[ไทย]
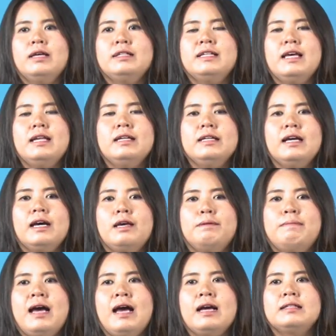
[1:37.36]
เช่นเรื่องอะไร
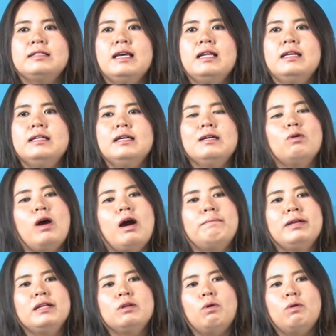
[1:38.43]
บ้าง เช่นเรื่องควา
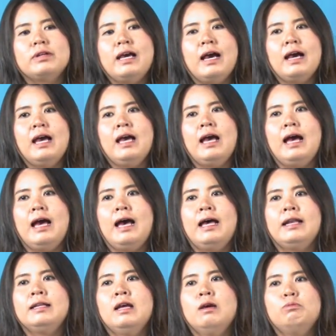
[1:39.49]
มมั่นคงทางอาหาร